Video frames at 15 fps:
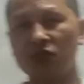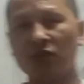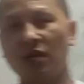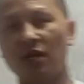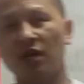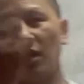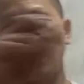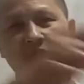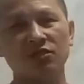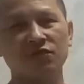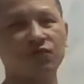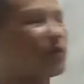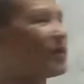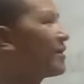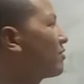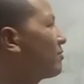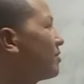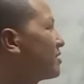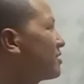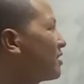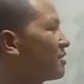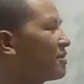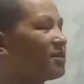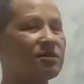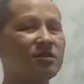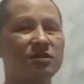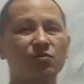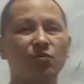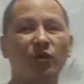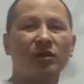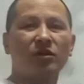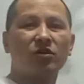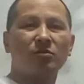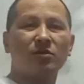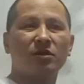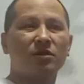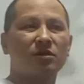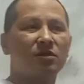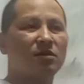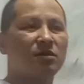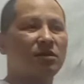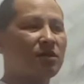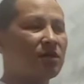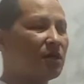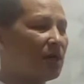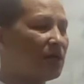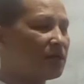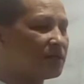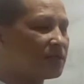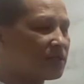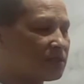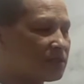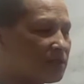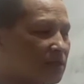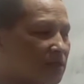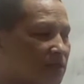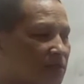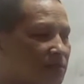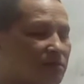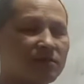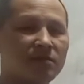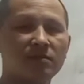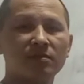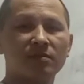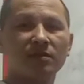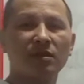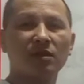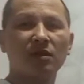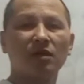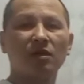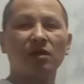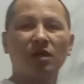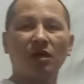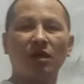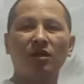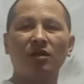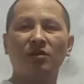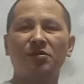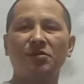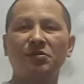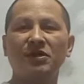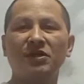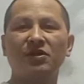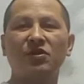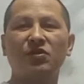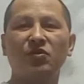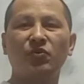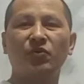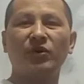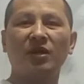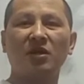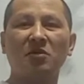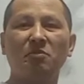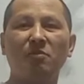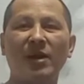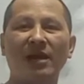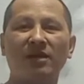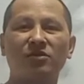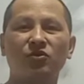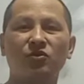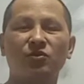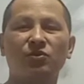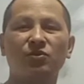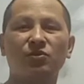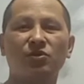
चलिए आज पॉइंट के ऊपर चलते हैं इस पॉइंट के ऊपर और डिस्कस करेंगे हेलो एवरीबॉडी वेलकम बैक टू